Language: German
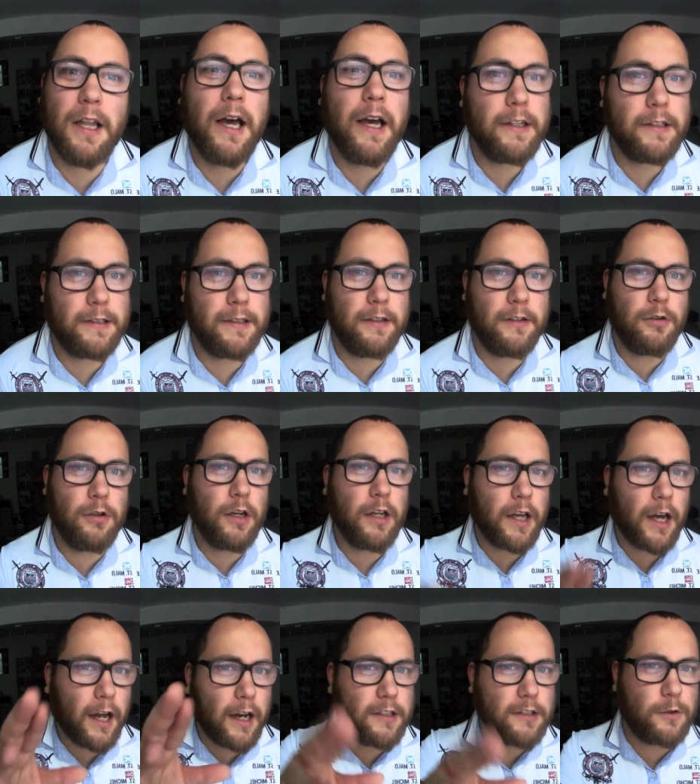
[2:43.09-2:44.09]
Nein, es ist
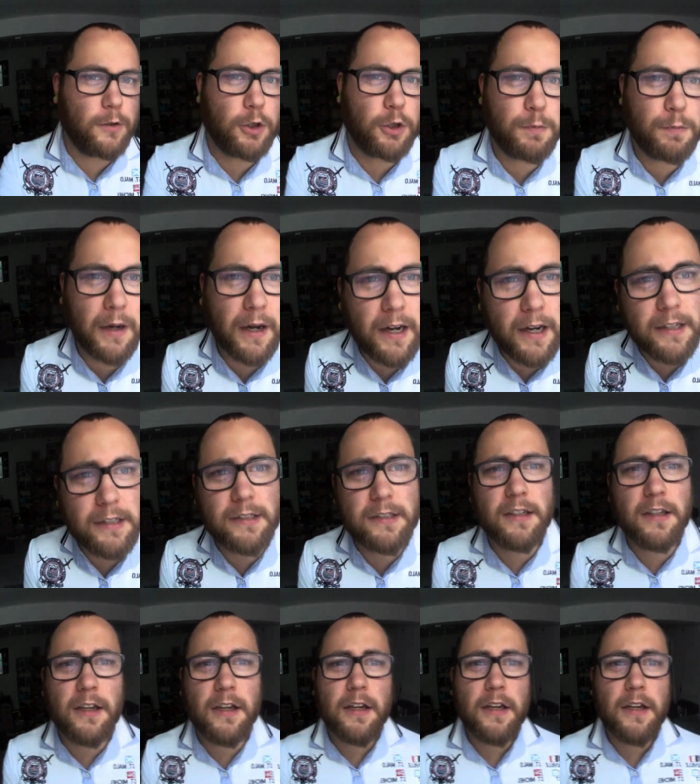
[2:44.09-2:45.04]
natürlich alles nur Spaß.